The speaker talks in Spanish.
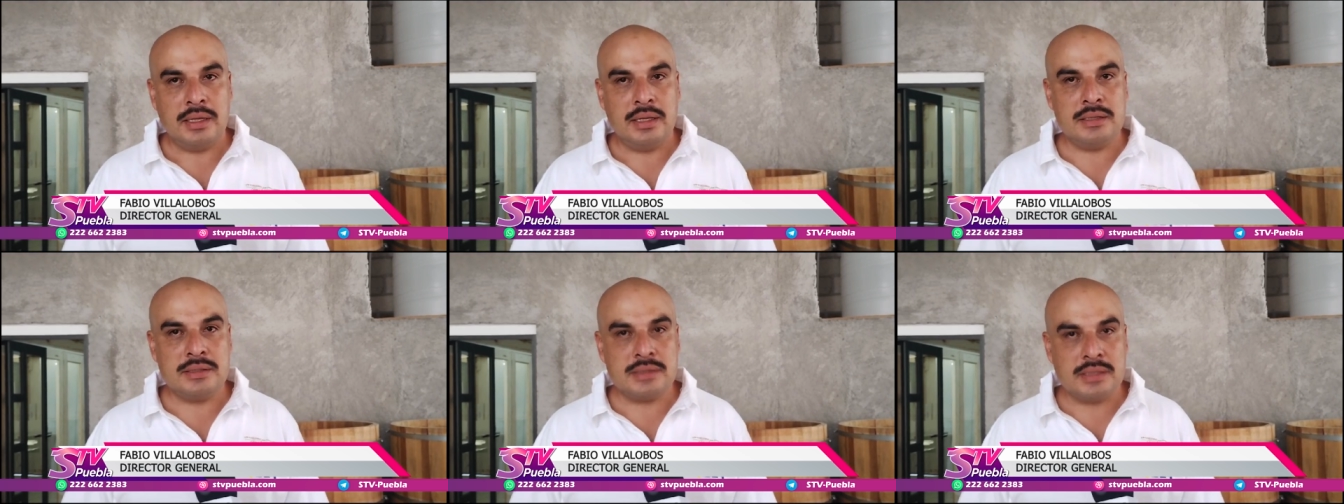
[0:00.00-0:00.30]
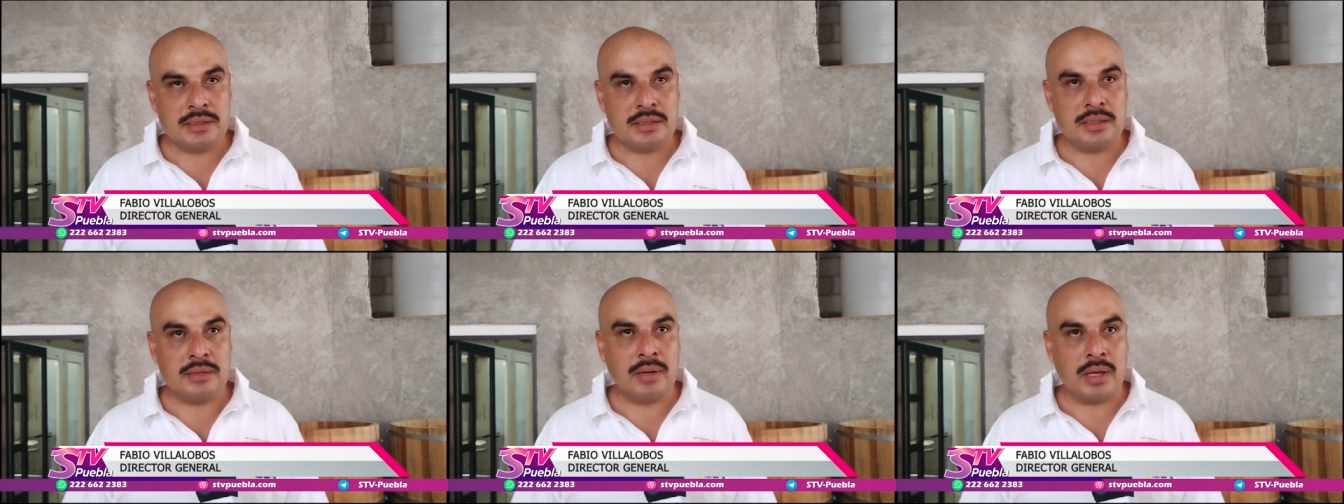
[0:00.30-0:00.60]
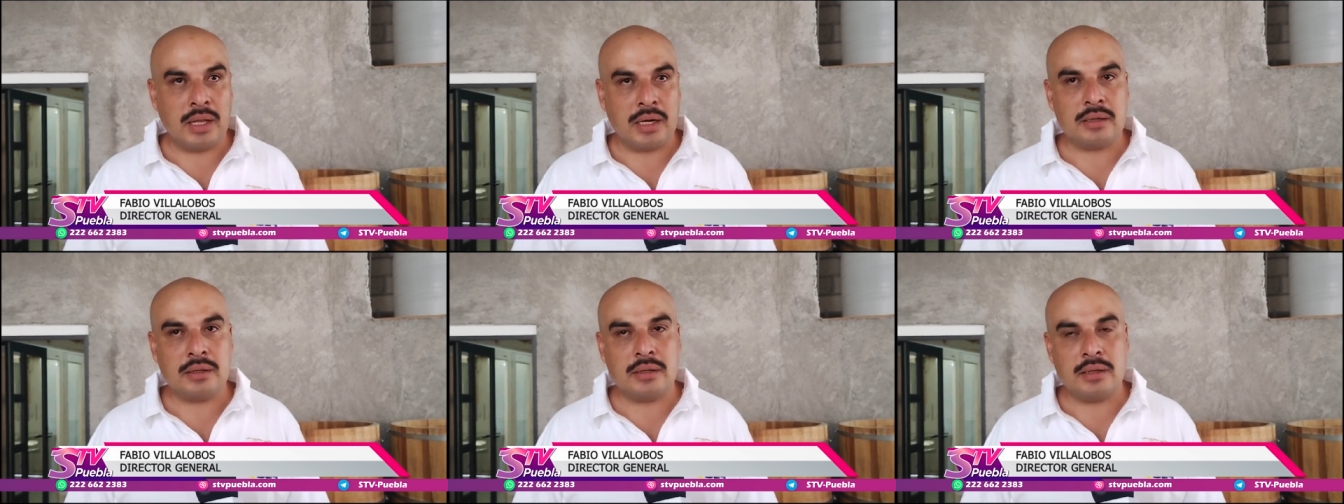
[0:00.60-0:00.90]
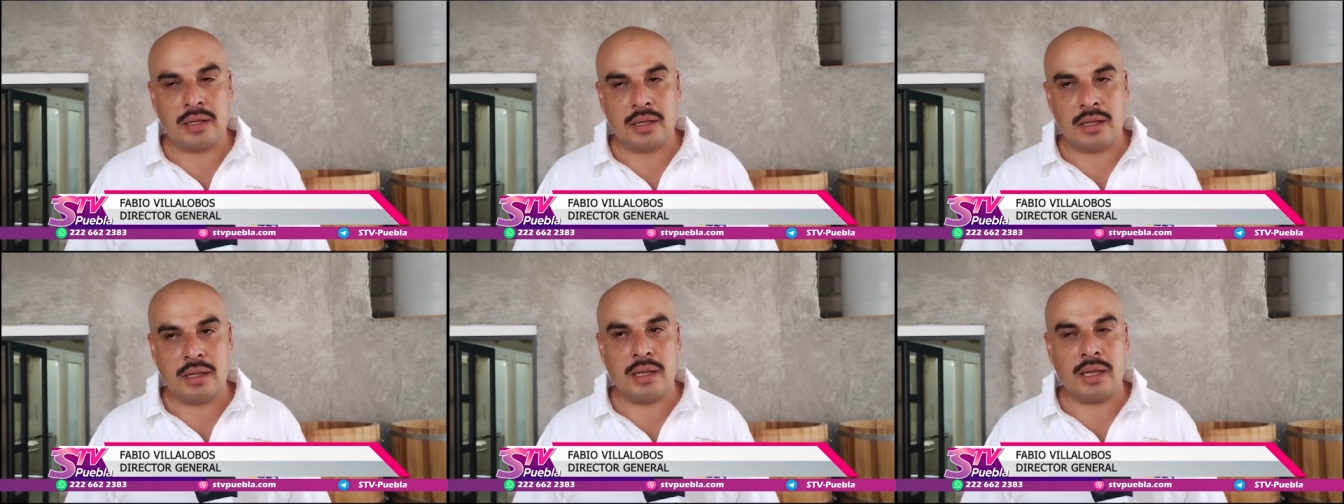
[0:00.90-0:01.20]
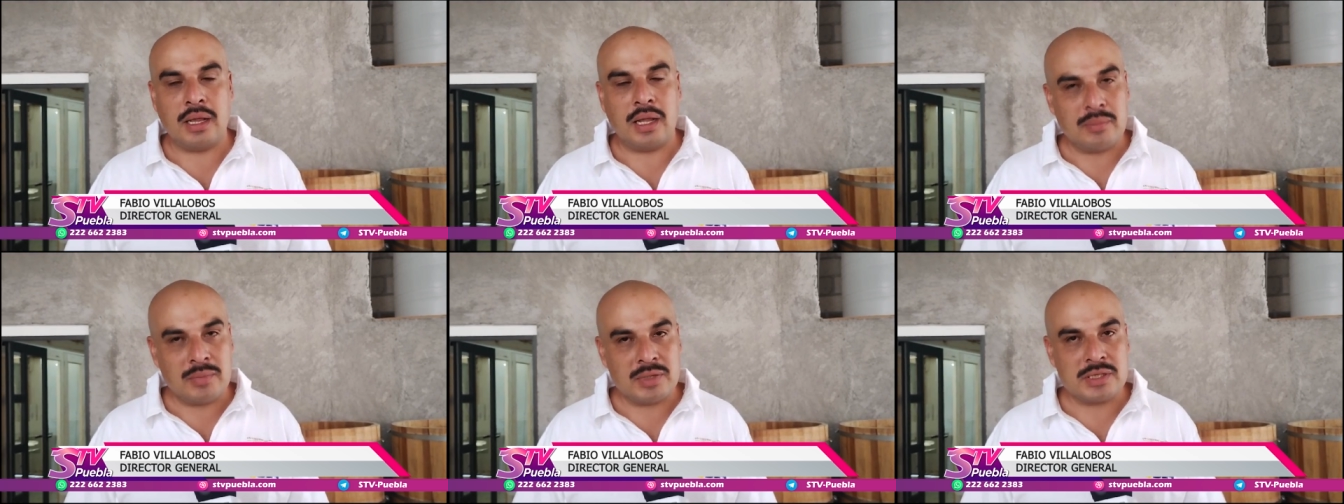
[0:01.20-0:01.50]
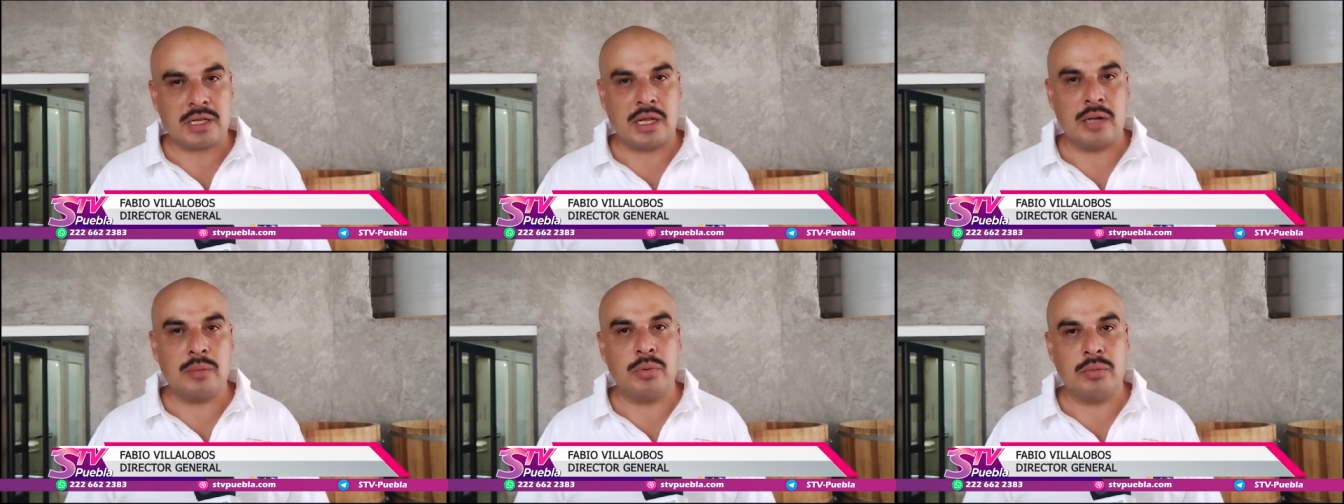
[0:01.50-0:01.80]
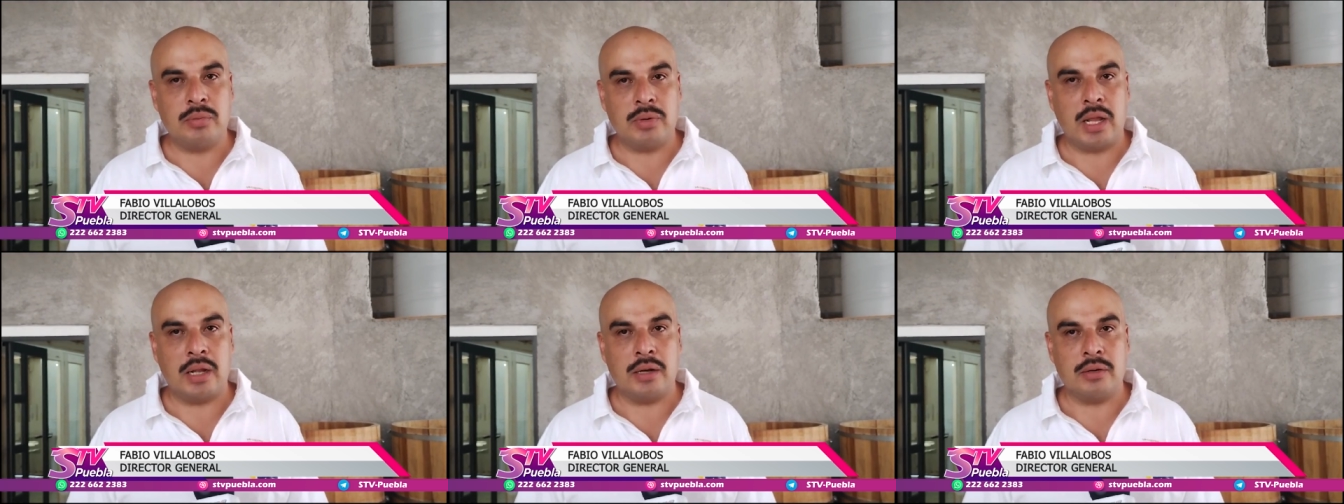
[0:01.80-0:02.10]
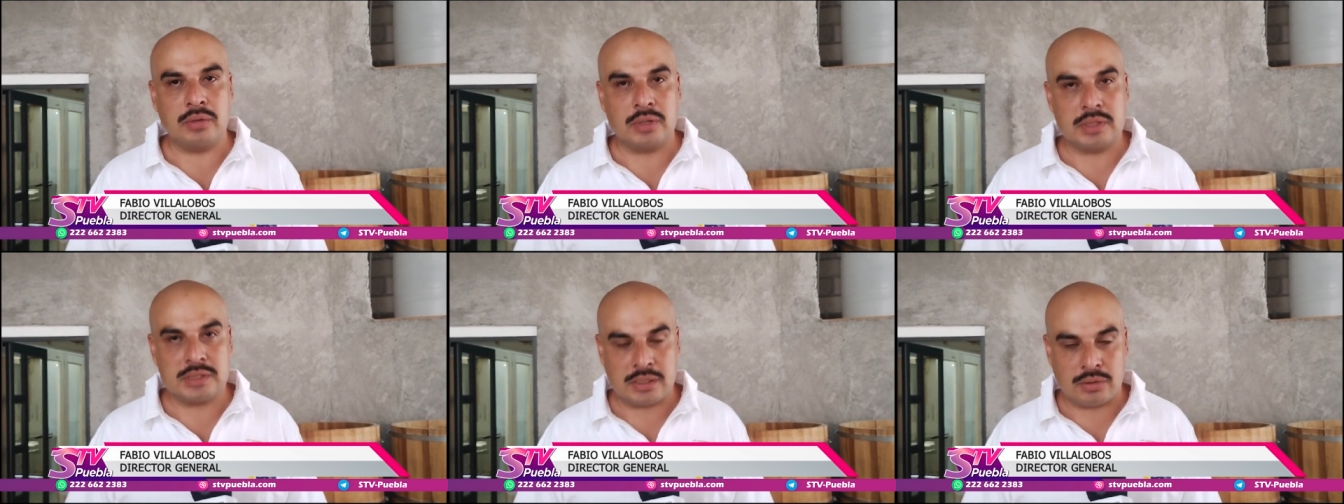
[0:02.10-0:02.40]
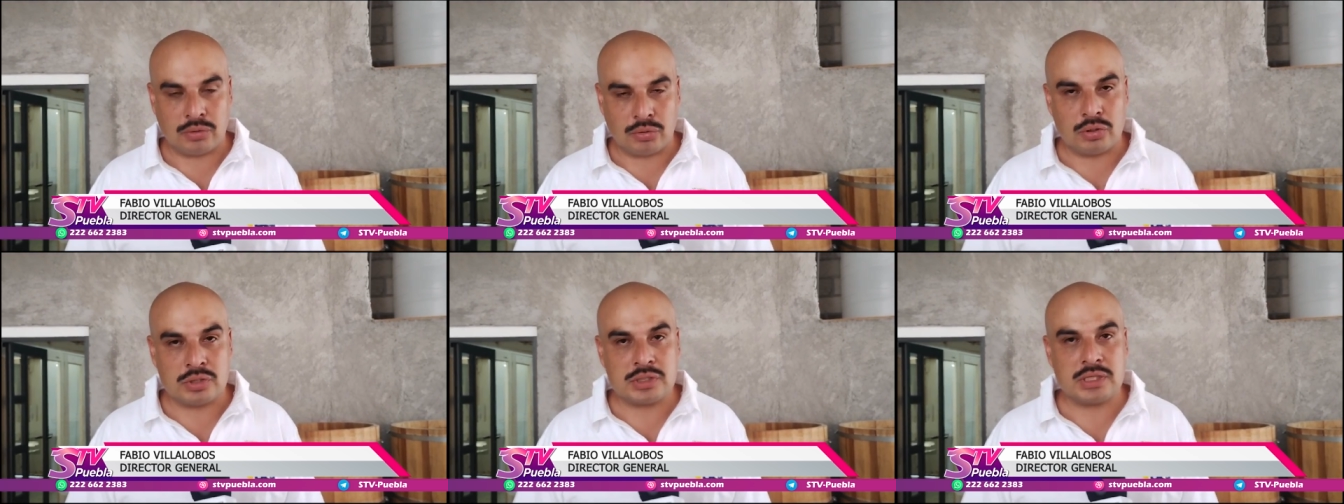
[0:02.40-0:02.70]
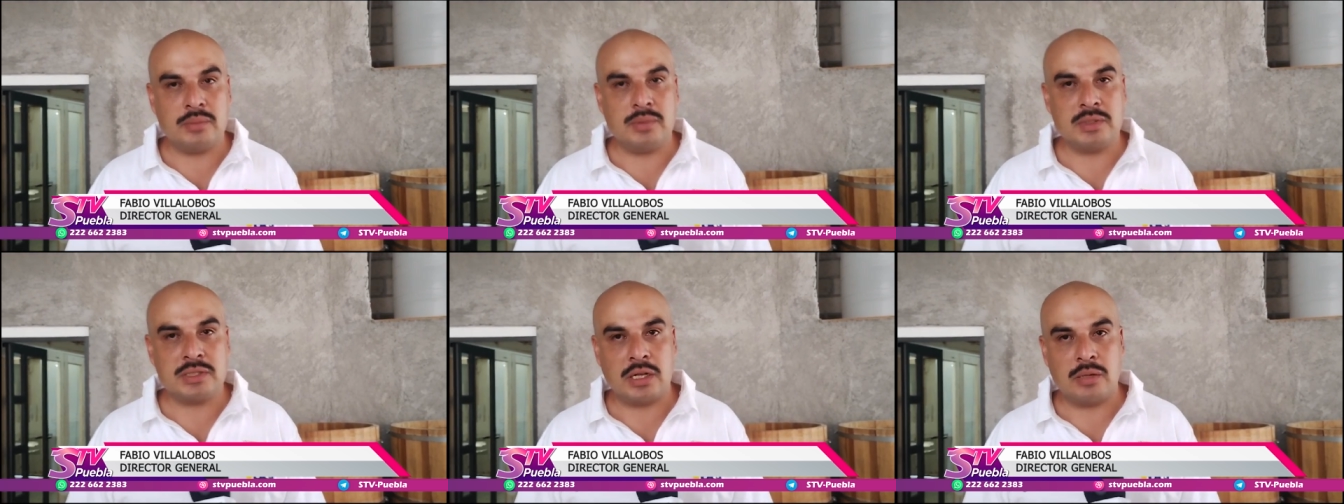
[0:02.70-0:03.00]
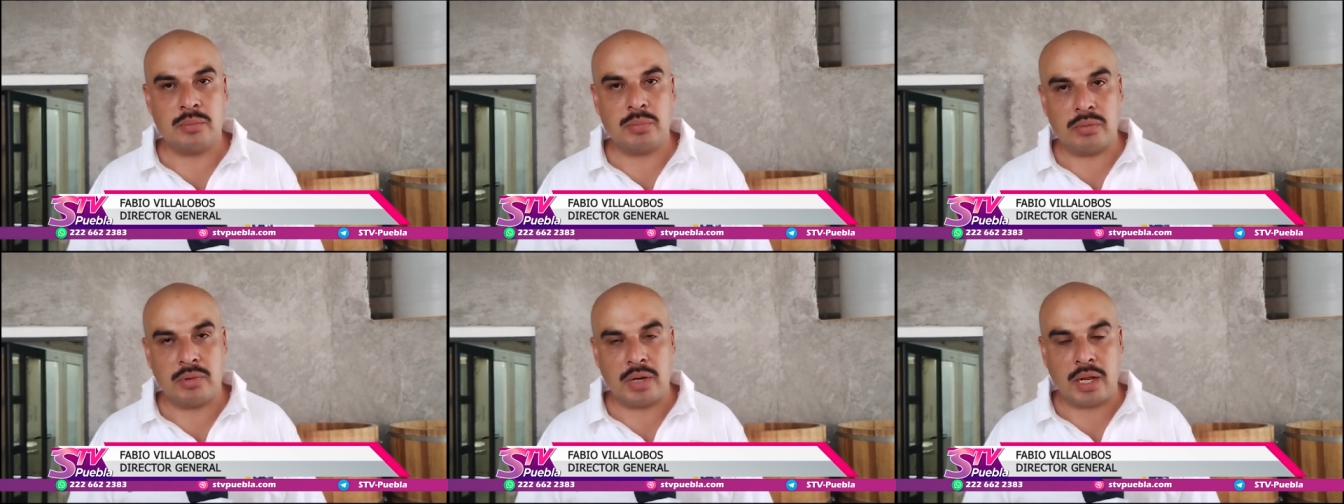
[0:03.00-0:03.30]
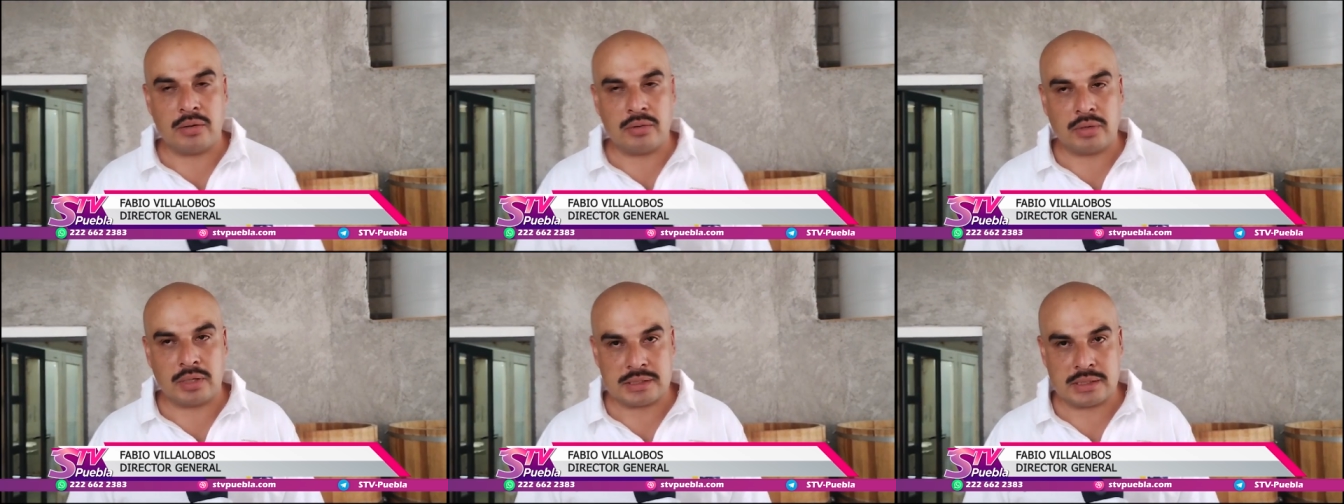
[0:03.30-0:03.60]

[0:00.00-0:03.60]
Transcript: incentivar al mezcal poblano, que se conozca el mezcal poblano,